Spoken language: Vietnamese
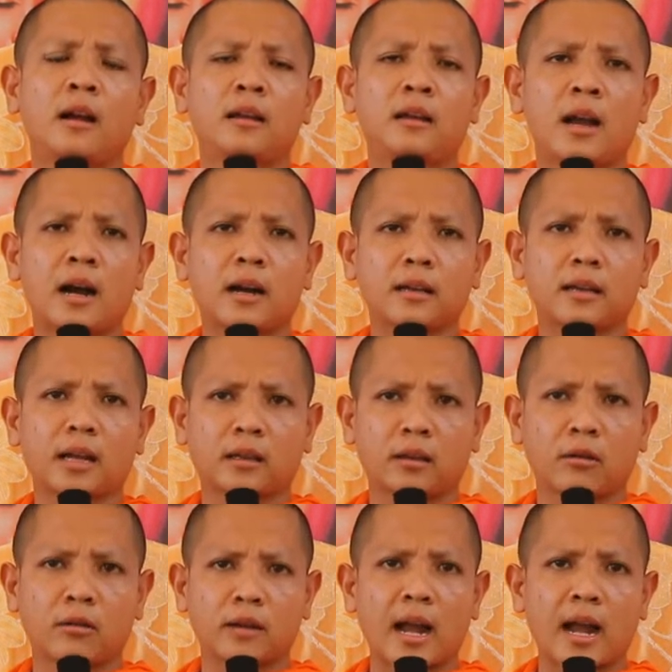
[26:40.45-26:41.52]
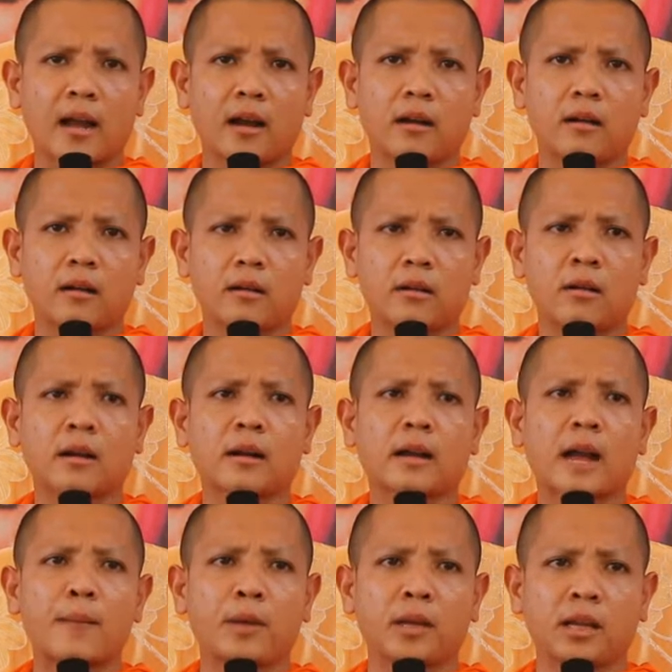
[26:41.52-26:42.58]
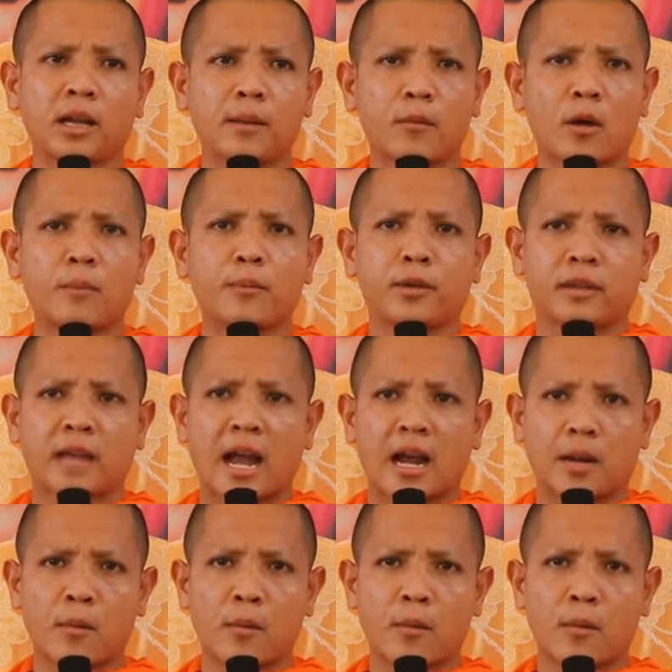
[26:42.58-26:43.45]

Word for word: dược chất độc đạ nông cam bị thị bon bị xạ